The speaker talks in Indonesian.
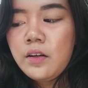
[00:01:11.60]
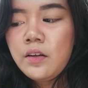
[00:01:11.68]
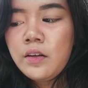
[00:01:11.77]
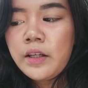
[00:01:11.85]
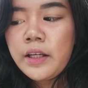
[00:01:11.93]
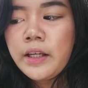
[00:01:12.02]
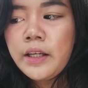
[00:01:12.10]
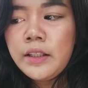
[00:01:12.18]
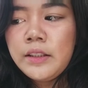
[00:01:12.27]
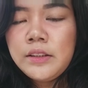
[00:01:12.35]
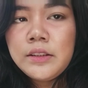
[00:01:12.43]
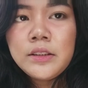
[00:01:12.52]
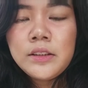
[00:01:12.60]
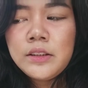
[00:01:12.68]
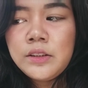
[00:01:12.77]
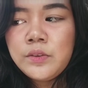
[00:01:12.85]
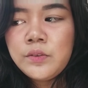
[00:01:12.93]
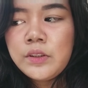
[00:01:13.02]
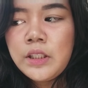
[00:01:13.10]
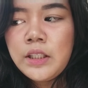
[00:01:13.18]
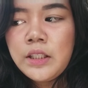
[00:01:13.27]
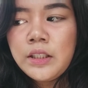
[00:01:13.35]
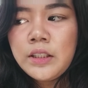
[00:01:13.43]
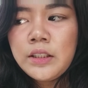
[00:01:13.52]
Oke, okay, ini
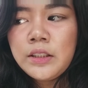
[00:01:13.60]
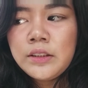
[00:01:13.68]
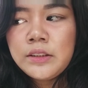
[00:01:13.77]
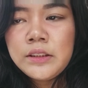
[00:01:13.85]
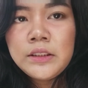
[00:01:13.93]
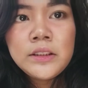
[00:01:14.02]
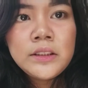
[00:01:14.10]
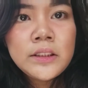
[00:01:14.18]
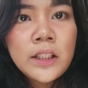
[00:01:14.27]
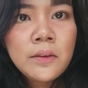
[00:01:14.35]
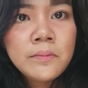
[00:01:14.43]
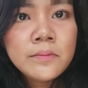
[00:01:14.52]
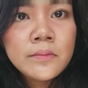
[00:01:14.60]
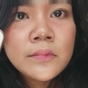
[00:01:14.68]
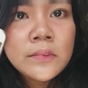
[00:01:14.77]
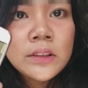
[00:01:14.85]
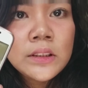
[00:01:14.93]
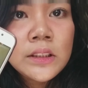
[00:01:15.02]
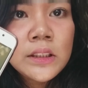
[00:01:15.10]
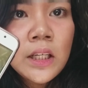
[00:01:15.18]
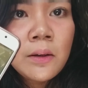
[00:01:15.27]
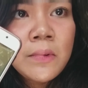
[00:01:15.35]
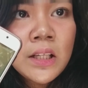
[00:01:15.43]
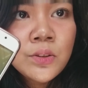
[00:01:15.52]
udah di jam
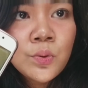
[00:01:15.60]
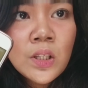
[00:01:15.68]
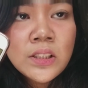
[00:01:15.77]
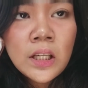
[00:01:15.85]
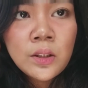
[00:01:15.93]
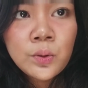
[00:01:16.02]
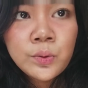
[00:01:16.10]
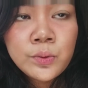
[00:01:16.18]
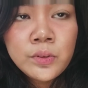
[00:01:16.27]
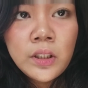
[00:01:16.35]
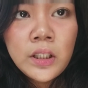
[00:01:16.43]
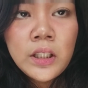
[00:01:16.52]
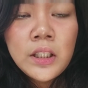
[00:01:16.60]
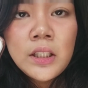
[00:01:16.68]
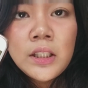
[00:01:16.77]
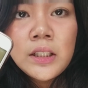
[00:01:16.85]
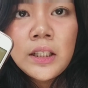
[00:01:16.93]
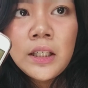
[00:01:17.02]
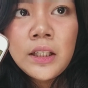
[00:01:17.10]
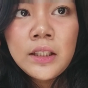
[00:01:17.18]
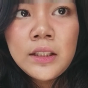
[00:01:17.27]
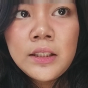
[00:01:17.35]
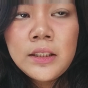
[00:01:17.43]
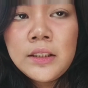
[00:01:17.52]
13.21
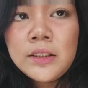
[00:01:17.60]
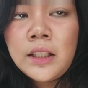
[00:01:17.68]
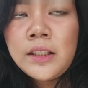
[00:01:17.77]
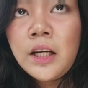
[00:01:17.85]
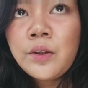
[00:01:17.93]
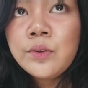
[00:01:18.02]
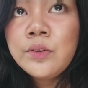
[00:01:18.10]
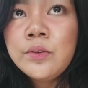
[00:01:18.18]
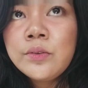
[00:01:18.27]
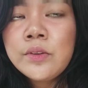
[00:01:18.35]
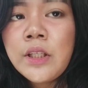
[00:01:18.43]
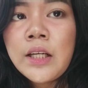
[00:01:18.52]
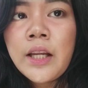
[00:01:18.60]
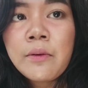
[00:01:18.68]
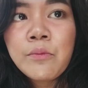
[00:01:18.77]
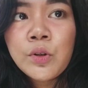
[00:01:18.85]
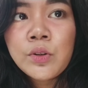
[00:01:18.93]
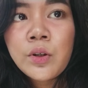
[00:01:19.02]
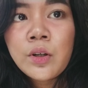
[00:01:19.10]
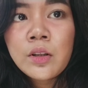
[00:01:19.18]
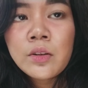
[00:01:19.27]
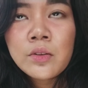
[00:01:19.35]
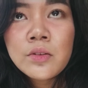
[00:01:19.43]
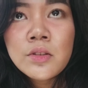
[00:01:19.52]
Eh, tadi aku udah naik motor
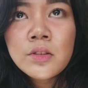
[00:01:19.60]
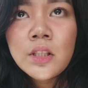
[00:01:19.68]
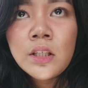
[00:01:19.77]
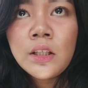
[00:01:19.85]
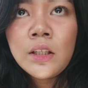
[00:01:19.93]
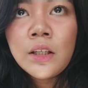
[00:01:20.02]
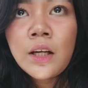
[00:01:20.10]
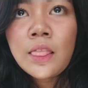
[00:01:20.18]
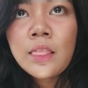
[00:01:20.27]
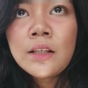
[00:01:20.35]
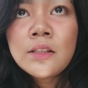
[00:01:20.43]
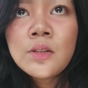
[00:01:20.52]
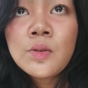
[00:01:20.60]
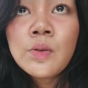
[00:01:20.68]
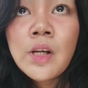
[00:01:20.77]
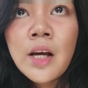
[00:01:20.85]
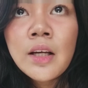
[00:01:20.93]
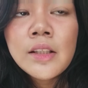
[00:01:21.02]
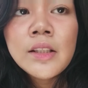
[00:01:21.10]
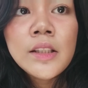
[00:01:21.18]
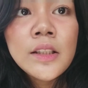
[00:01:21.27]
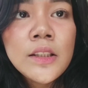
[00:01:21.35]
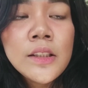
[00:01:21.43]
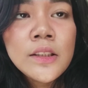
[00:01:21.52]
terus uh, ngetes juga
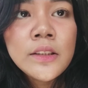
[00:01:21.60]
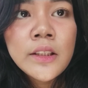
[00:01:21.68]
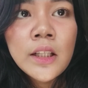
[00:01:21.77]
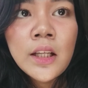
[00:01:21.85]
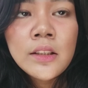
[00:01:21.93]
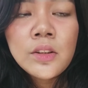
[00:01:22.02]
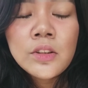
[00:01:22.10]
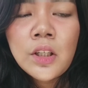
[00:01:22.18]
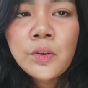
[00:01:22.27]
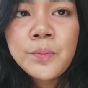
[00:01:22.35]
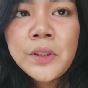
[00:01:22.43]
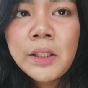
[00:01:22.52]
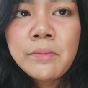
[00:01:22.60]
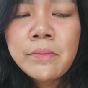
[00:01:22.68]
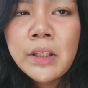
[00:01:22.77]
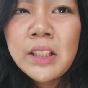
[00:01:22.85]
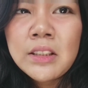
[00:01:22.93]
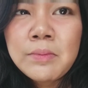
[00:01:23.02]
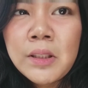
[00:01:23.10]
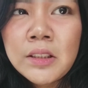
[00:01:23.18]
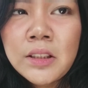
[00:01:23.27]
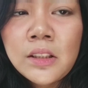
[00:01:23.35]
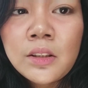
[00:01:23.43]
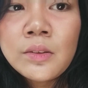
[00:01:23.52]
di jalan terus aku bikin
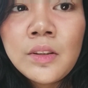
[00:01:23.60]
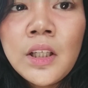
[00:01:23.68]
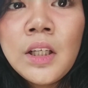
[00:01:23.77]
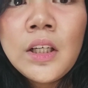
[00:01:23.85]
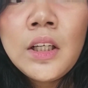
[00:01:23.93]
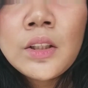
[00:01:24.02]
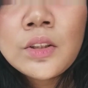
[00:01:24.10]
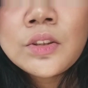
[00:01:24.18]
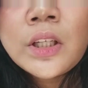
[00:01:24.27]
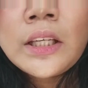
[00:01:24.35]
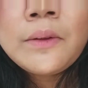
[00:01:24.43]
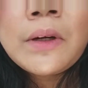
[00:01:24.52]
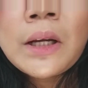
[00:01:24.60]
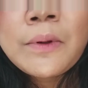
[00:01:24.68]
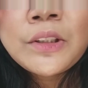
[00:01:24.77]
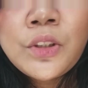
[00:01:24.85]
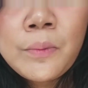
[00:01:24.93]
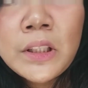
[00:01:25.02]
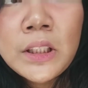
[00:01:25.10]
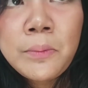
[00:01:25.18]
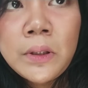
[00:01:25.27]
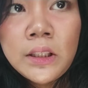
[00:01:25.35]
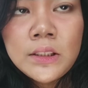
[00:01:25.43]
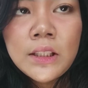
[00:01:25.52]
panas-panasan gitu terus juga ini pakai baju emang
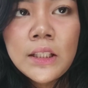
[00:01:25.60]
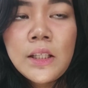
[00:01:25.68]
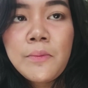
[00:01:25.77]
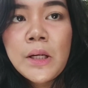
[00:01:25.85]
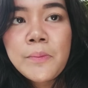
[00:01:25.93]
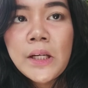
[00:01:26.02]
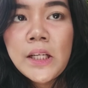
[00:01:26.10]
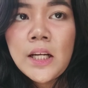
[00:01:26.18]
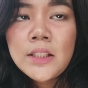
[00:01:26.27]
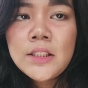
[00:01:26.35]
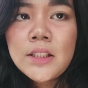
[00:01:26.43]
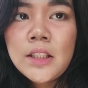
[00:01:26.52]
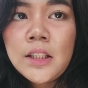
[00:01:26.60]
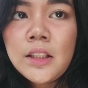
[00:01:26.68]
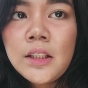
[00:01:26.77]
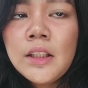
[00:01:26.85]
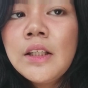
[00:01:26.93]
tebal sengaja biar panas uh,